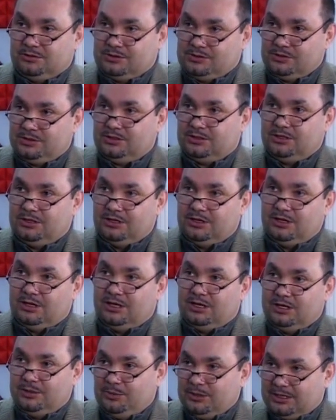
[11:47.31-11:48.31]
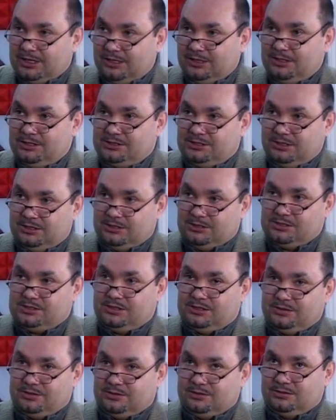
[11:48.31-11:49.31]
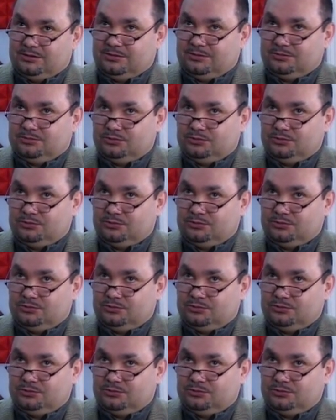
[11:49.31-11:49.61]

действительно либеральные ценности, э,